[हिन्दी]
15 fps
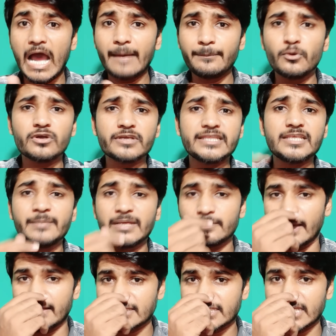आप लोग यदि मेरी
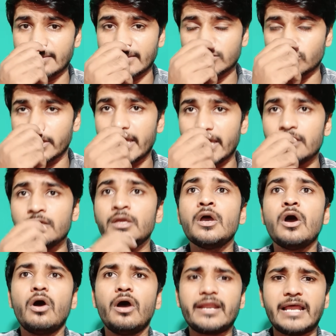बात से सहमत होंगे
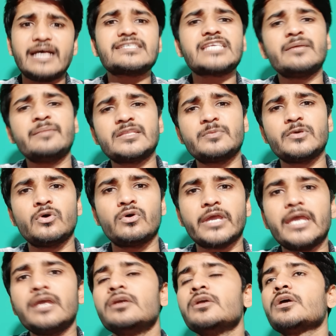और असहमत भी होंगे